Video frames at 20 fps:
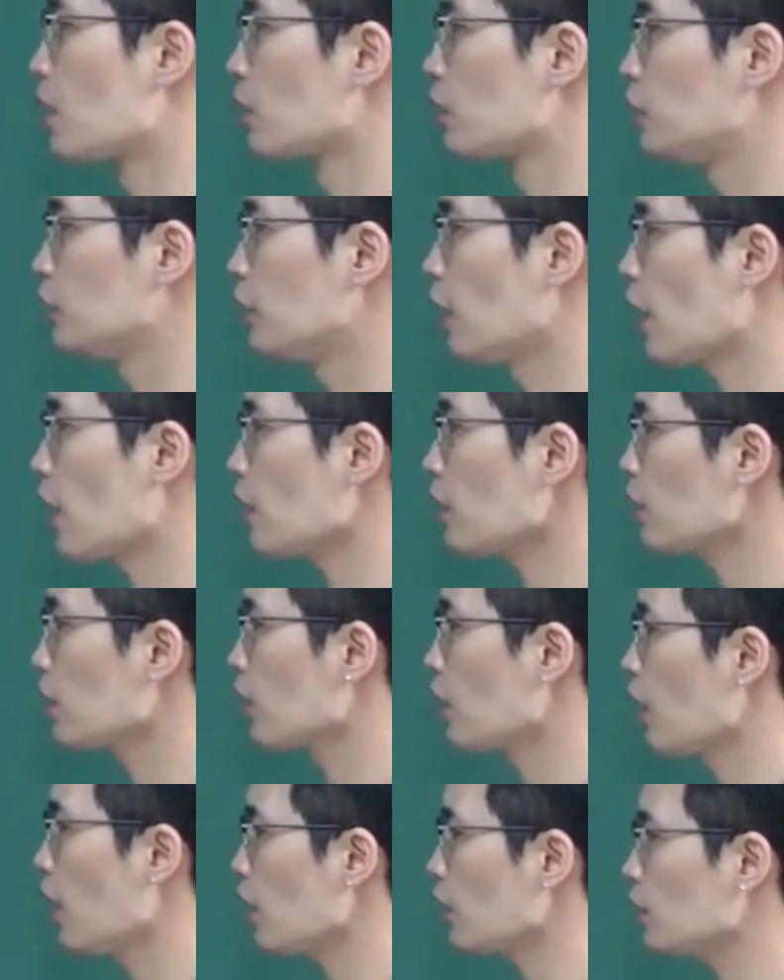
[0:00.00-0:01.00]
그의
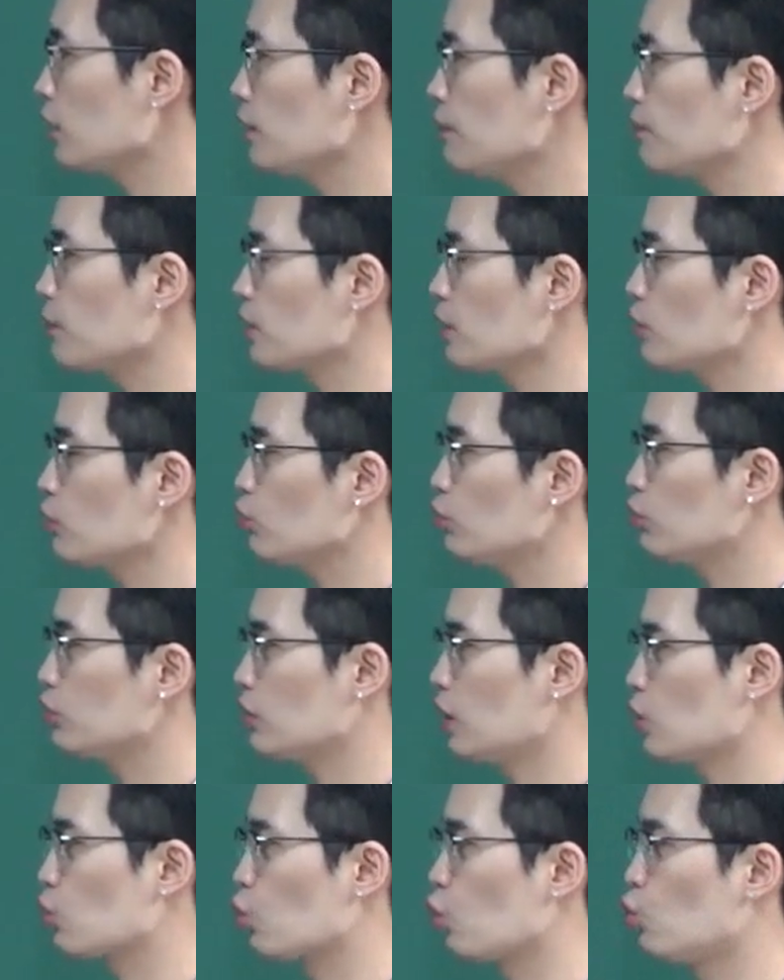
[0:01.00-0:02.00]
학급
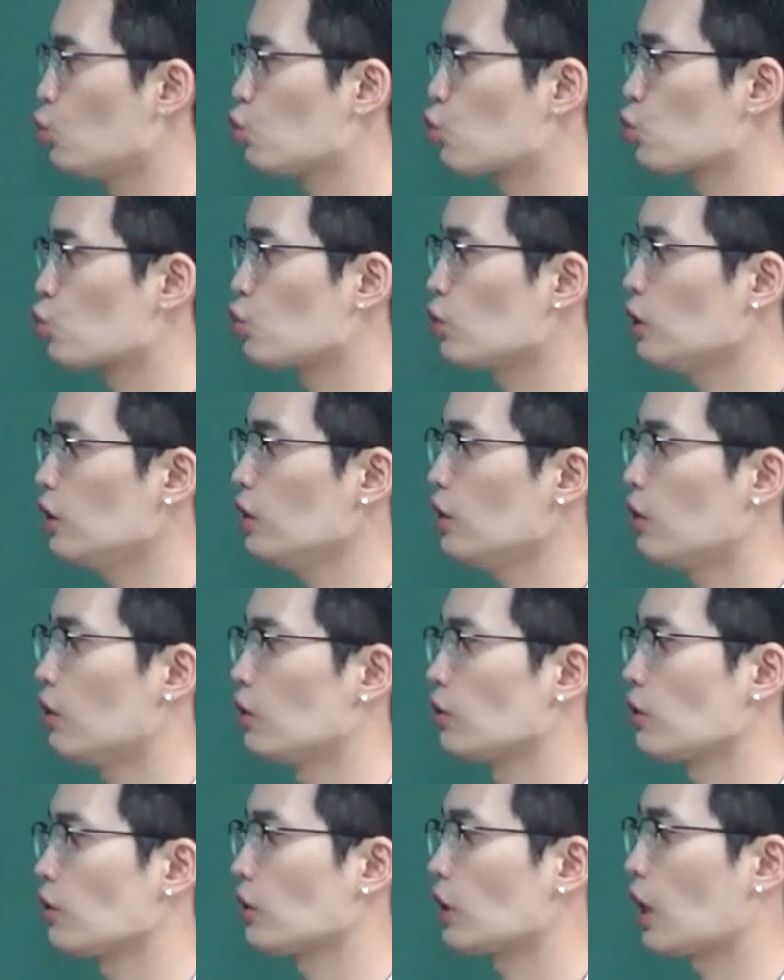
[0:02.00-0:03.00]
친구들의 존중을
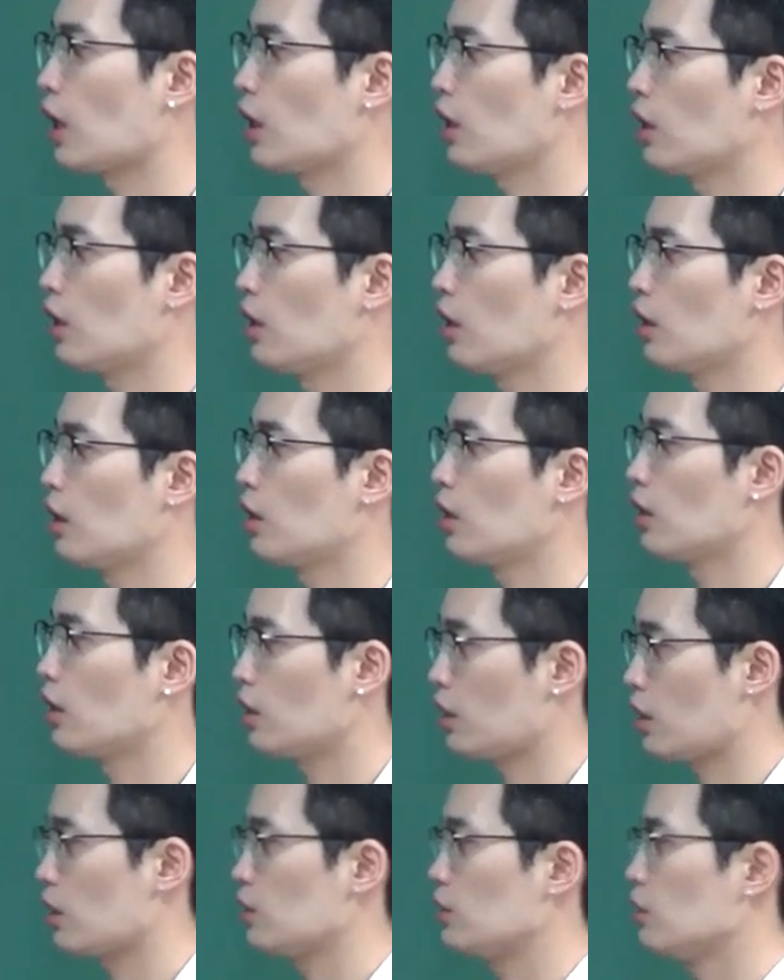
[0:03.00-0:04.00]

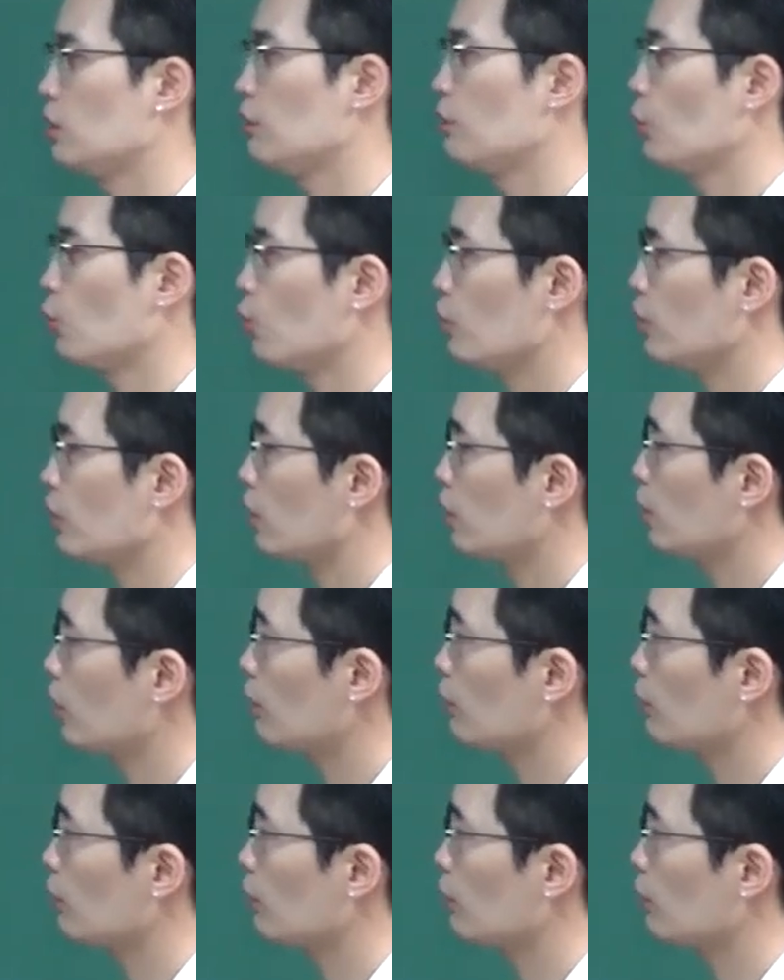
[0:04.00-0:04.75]
얻었다라는 의미로 이해를